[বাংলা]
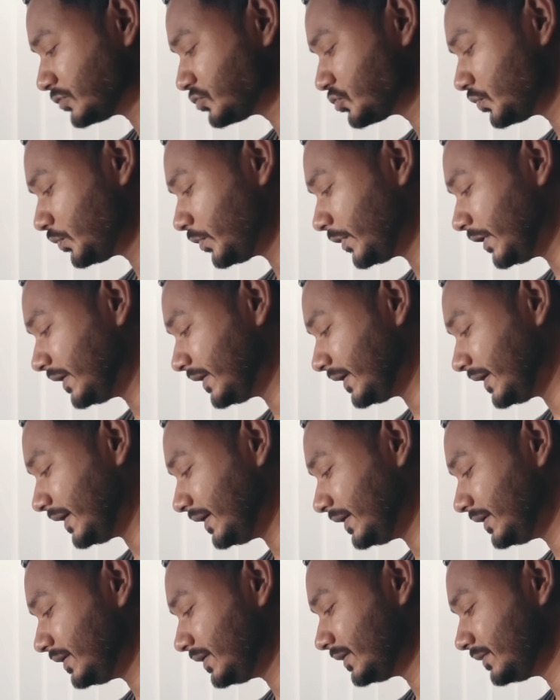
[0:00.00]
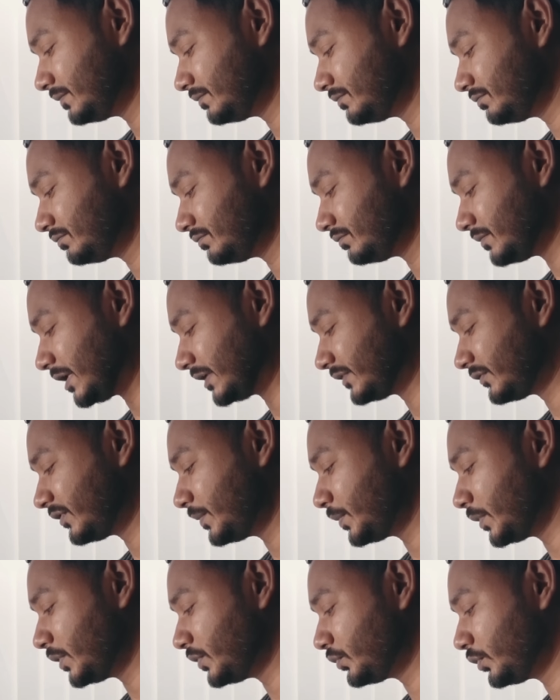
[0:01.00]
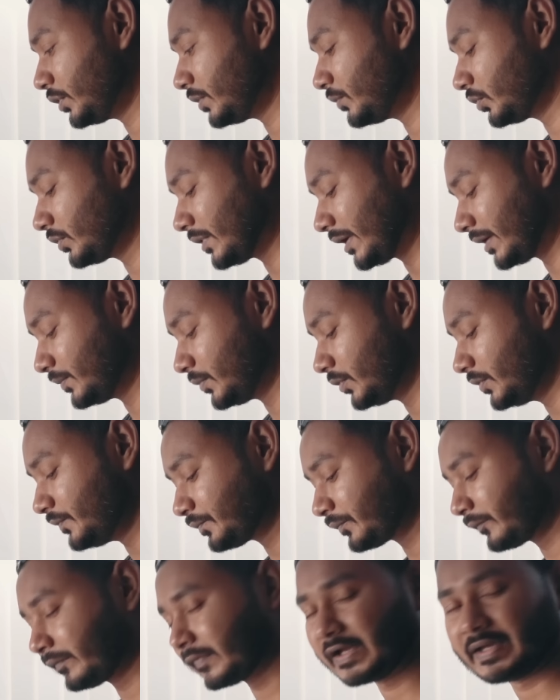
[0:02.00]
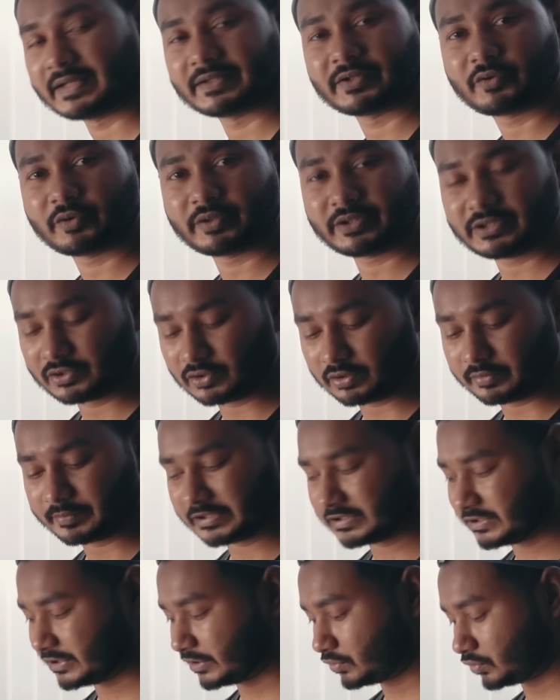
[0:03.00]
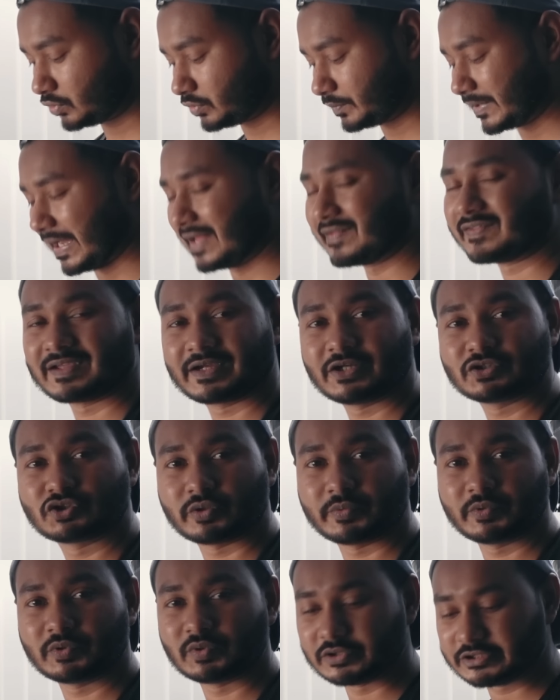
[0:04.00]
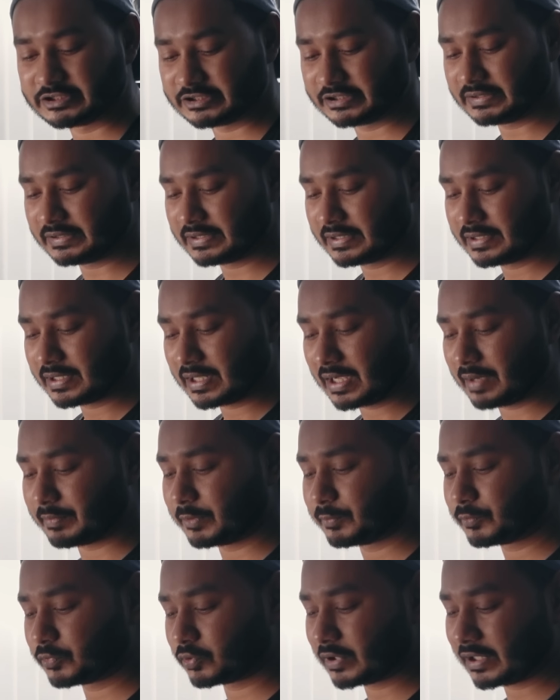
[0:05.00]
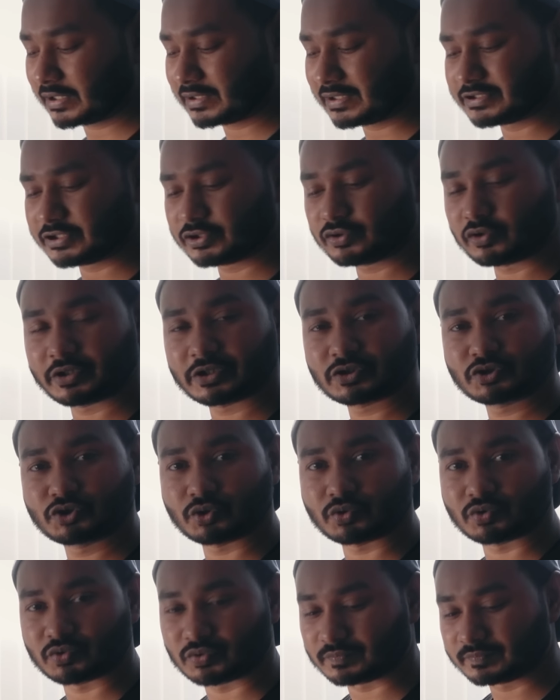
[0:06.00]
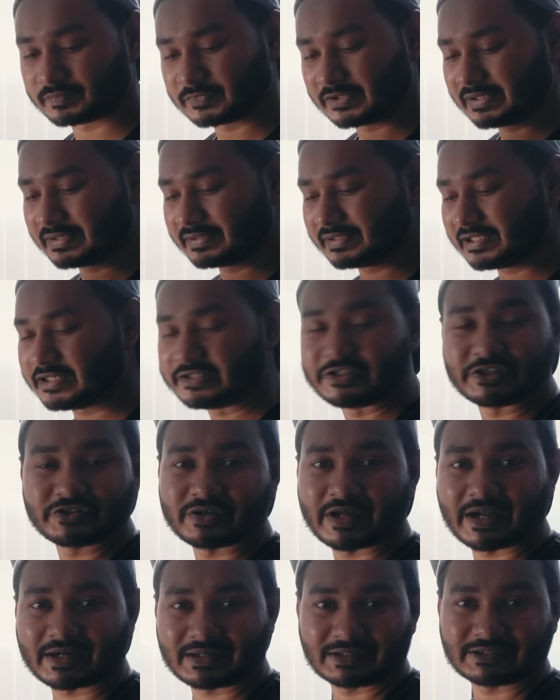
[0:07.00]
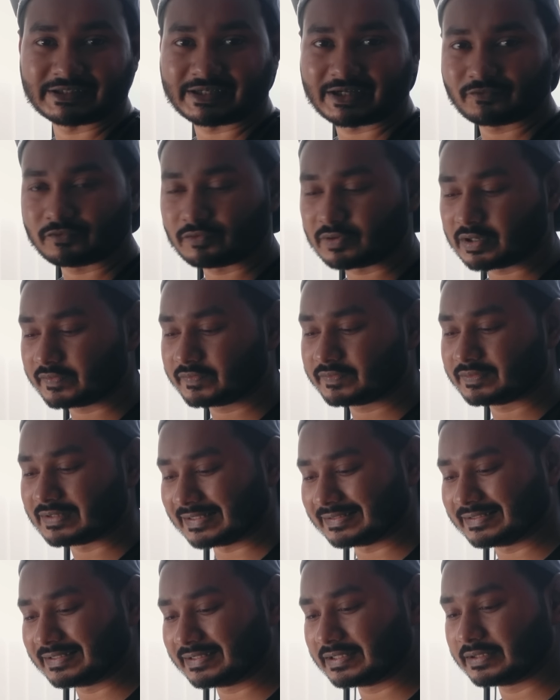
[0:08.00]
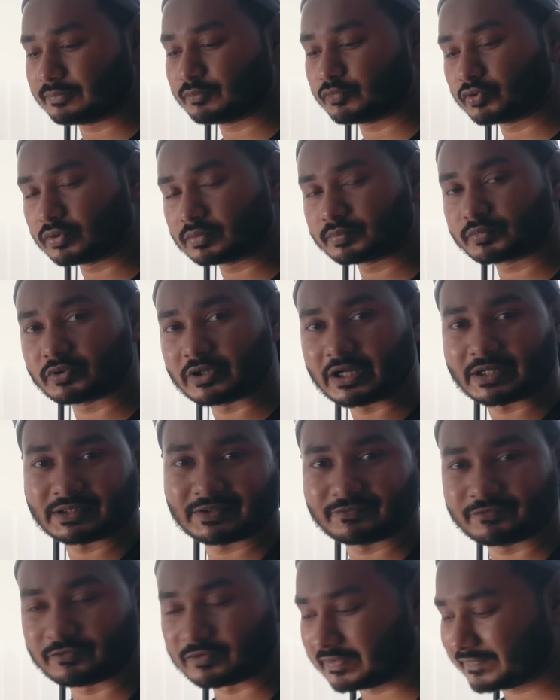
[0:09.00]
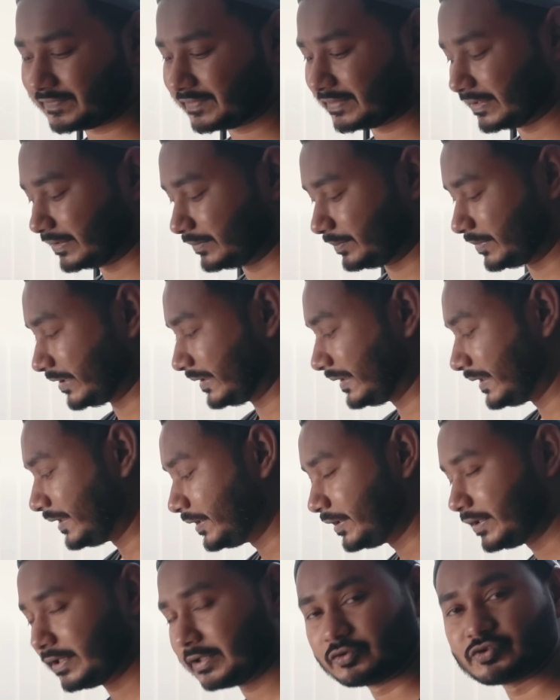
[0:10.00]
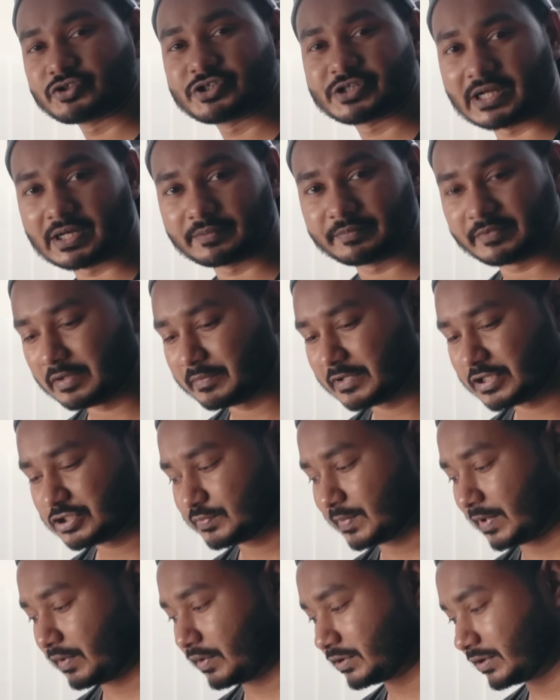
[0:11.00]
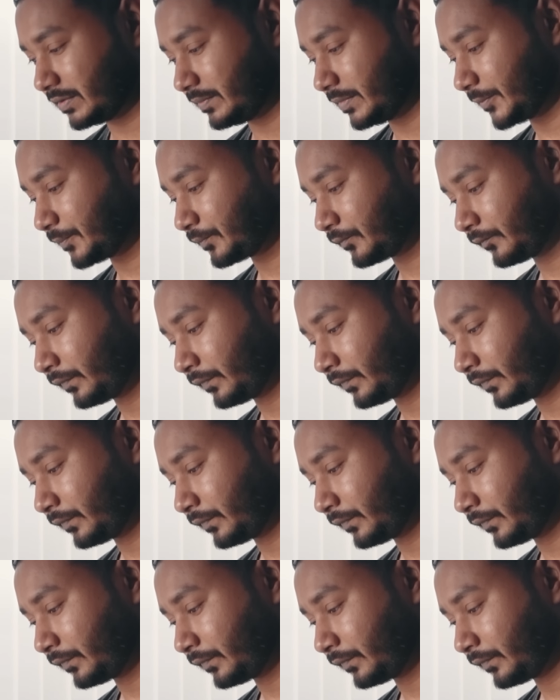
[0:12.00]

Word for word: টু পয়েন্ট এইট বা থ্রি পয়েন্ট টু এর মতো রাখবো এতে করে কি হবে যেহেতু খুব কাছ থেকে ছবি তুলছি আমার প্রোডাক্টটা যেহেতু অনেক ছোট নির্দিষ্ট একটা জায়গায় ফোকাস না থেকে পুরো প্রোডাক্টটা ফোকাসে থাকবে একটু শার্প ইমেজ পাওয়া যাবে